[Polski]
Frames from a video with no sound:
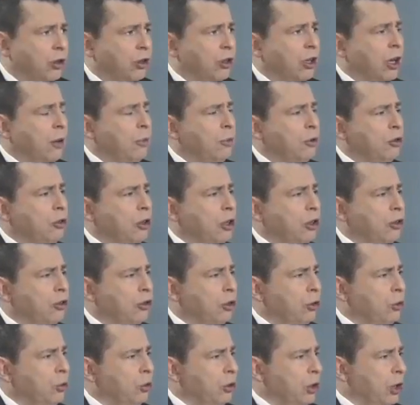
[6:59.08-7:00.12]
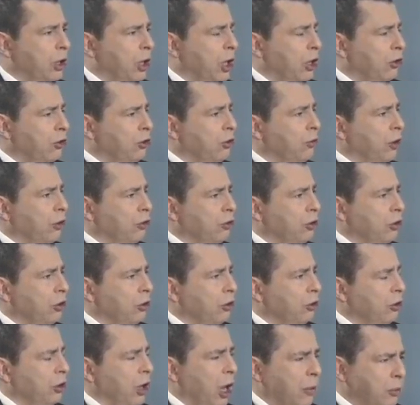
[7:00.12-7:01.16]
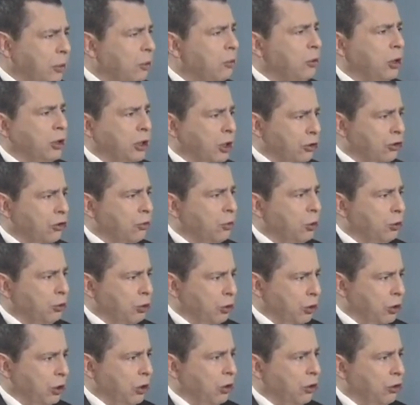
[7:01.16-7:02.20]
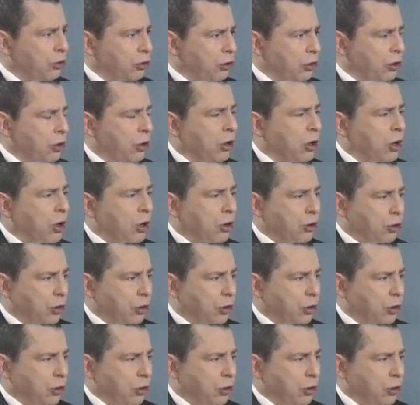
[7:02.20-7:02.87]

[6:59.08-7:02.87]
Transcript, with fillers: Mhm. Ja myślę, że tutaj raczej właśnie, ja bym jednak trzymał się tego, że,